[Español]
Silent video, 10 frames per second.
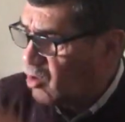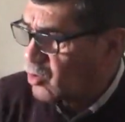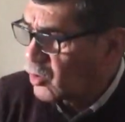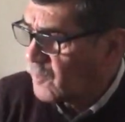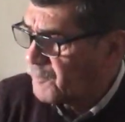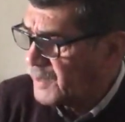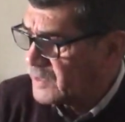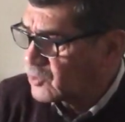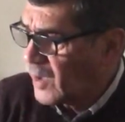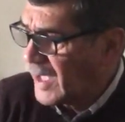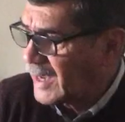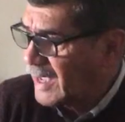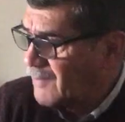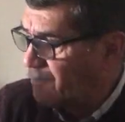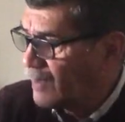los completo.
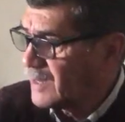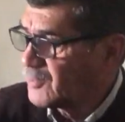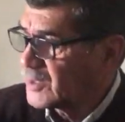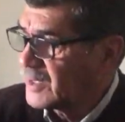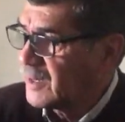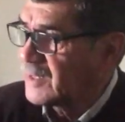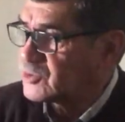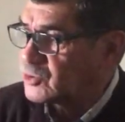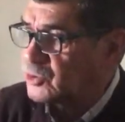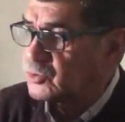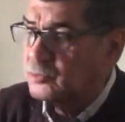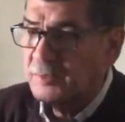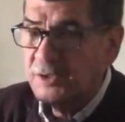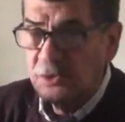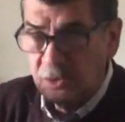Acá van a poner lección
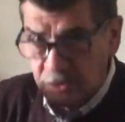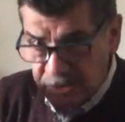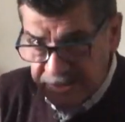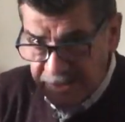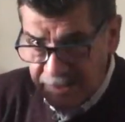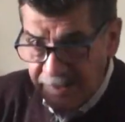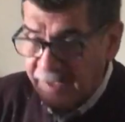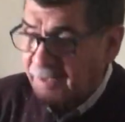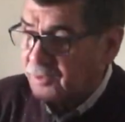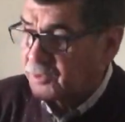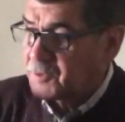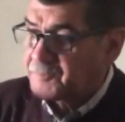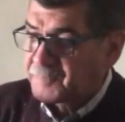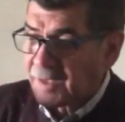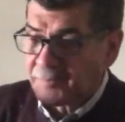número 11, ¿no?
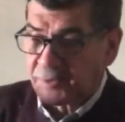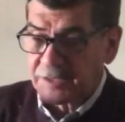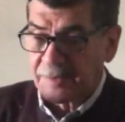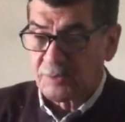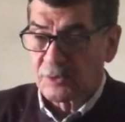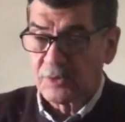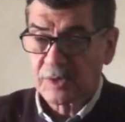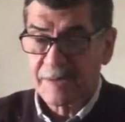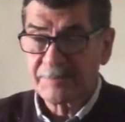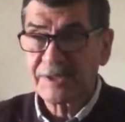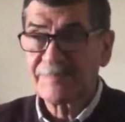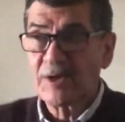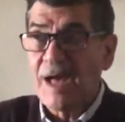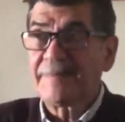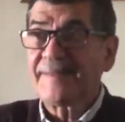Podríamos colocar, por
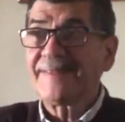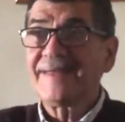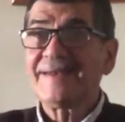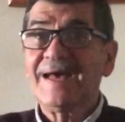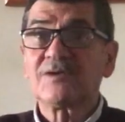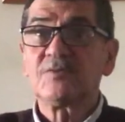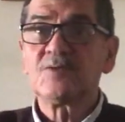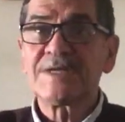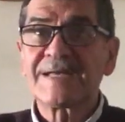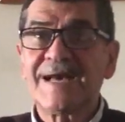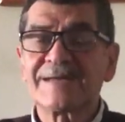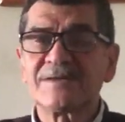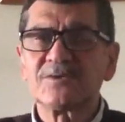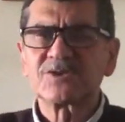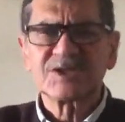ejemplo, aprender a
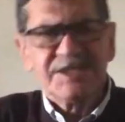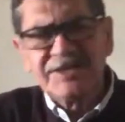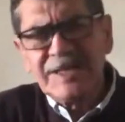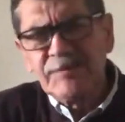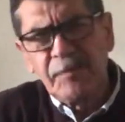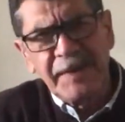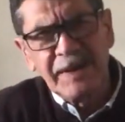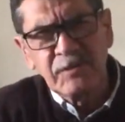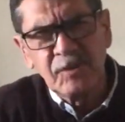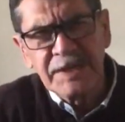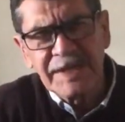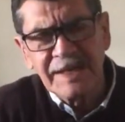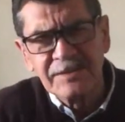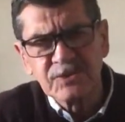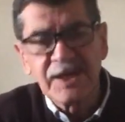comunicarnos. ¿Qué tenemos para
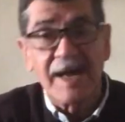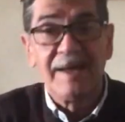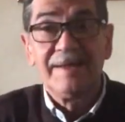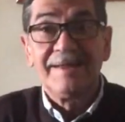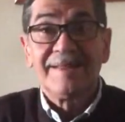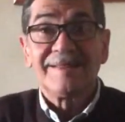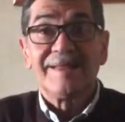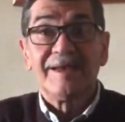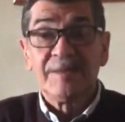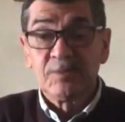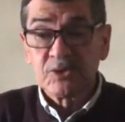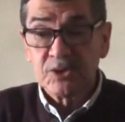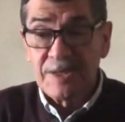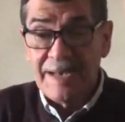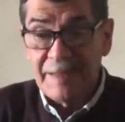comunicarnos? Ah,
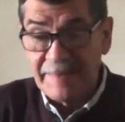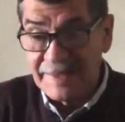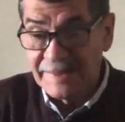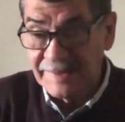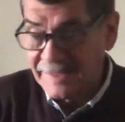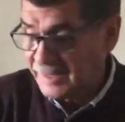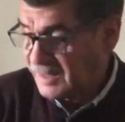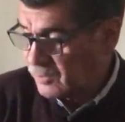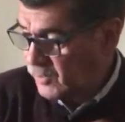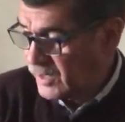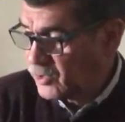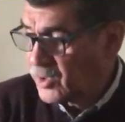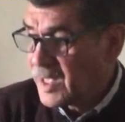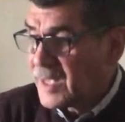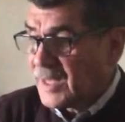tenemos la mente, ¿de acuerdo?
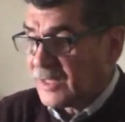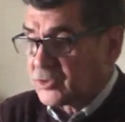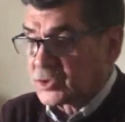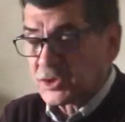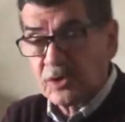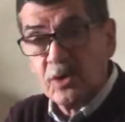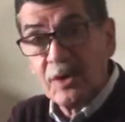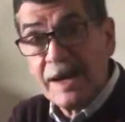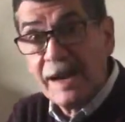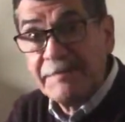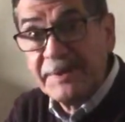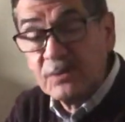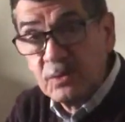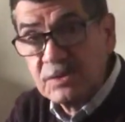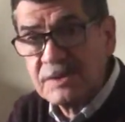Entonces, colocan las
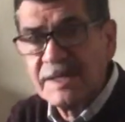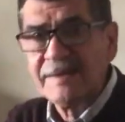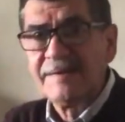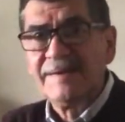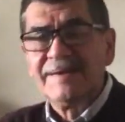preguntas